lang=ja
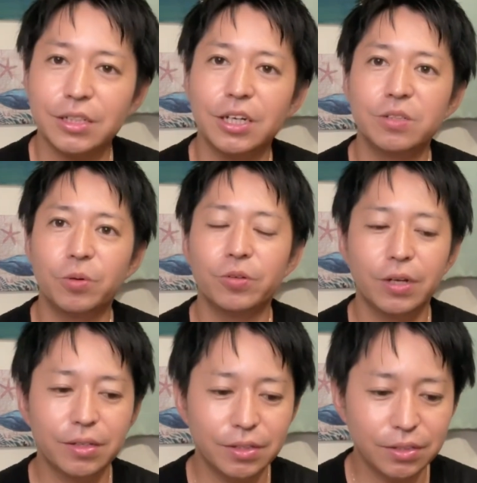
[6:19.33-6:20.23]
は違うもの
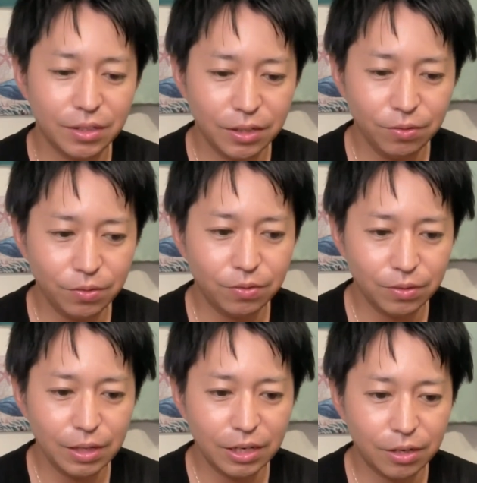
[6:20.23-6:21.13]
なんですけど、
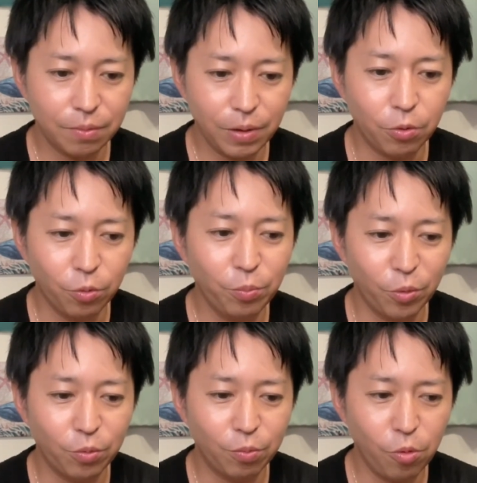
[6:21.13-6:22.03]
だからまあほぼ、